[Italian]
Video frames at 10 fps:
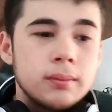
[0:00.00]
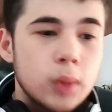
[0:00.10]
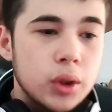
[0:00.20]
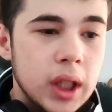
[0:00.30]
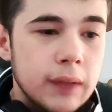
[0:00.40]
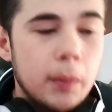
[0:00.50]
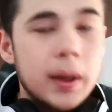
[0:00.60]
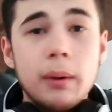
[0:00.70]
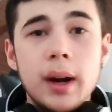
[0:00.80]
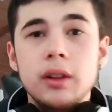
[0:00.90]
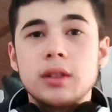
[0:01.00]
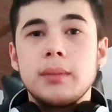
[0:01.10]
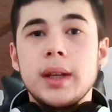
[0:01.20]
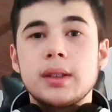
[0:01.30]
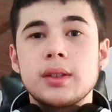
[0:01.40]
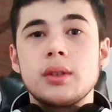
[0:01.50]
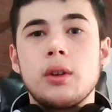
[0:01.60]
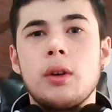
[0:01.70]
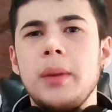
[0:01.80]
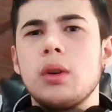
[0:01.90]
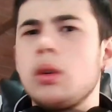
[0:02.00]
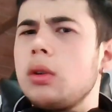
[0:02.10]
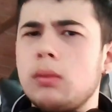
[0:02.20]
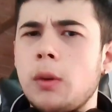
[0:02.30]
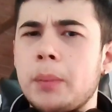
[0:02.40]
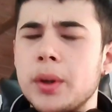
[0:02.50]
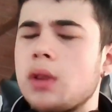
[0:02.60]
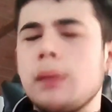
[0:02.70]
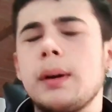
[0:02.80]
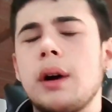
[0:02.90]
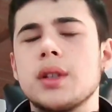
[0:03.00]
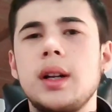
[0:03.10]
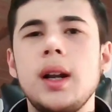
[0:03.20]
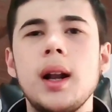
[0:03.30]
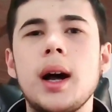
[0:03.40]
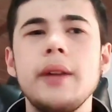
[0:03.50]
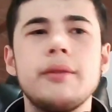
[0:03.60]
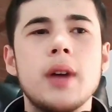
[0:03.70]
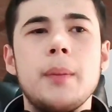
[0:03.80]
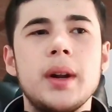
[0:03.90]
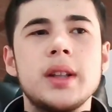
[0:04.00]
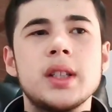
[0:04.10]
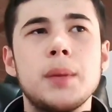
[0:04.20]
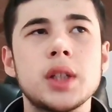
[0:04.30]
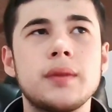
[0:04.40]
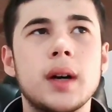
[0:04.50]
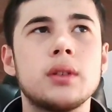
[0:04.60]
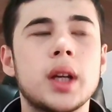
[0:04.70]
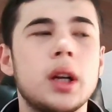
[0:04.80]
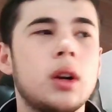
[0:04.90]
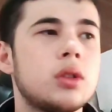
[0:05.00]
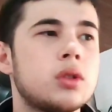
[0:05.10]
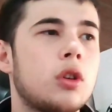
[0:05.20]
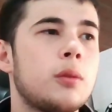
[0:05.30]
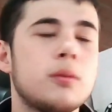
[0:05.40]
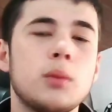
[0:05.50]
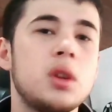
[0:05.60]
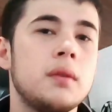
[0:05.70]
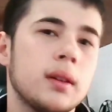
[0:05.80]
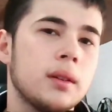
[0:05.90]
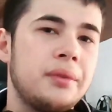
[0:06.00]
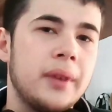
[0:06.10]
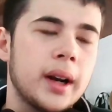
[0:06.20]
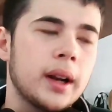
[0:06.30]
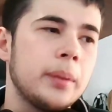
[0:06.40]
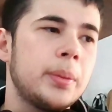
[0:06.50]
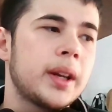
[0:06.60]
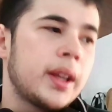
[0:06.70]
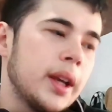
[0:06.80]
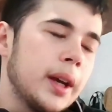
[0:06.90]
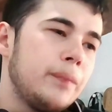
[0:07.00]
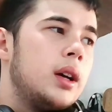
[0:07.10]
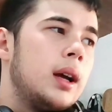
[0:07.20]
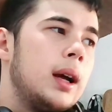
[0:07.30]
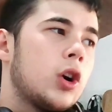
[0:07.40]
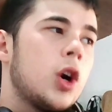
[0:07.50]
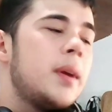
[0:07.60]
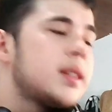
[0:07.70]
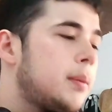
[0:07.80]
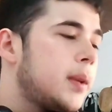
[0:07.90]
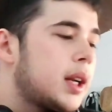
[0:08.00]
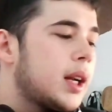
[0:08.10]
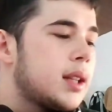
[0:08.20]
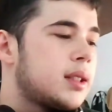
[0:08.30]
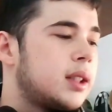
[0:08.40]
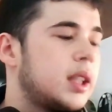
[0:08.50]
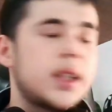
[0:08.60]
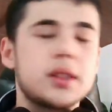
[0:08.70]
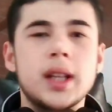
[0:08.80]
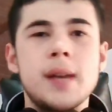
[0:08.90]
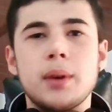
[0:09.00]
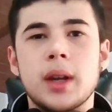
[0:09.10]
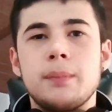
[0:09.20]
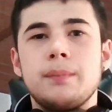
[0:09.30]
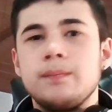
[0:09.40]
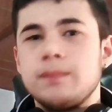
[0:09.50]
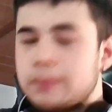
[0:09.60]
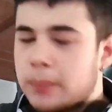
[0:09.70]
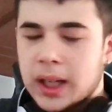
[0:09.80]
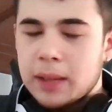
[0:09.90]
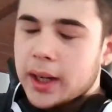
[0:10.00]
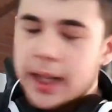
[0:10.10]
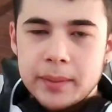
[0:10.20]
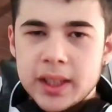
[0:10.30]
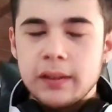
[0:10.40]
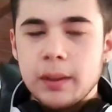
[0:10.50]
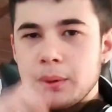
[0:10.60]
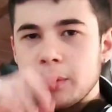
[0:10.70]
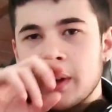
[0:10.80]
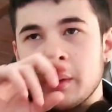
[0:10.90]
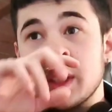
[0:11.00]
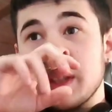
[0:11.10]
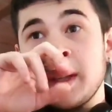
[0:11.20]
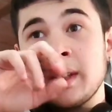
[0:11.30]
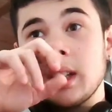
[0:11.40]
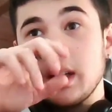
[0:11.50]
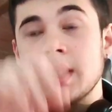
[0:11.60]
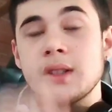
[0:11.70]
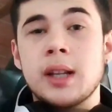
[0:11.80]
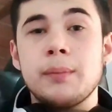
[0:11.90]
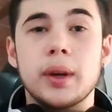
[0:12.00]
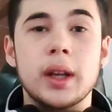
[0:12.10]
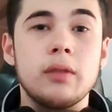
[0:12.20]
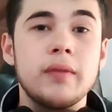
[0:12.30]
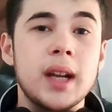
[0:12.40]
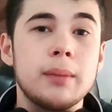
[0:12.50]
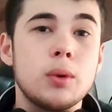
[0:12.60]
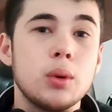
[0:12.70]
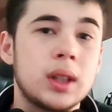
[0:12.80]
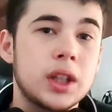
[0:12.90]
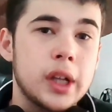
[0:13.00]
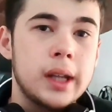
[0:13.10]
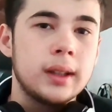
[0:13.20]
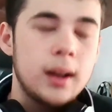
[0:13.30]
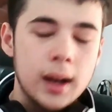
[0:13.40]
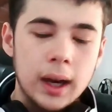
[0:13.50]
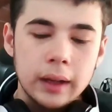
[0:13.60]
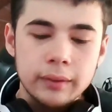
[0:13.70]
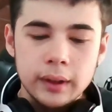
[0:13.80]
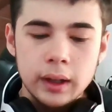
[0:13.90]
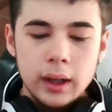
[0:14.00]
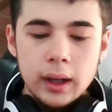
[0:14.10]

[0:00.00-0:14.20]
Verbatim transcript: motivo per il quale ho smesso, almeno ho preso una pausa nelle live, è per il semplice fatto che non sono più motivato a farle. Perché? Eh, come ben sapete ragazzi, da diverso tempo che, per chi magari mi segue più frequentemente, da diverso tempo che non viene molta gente in live,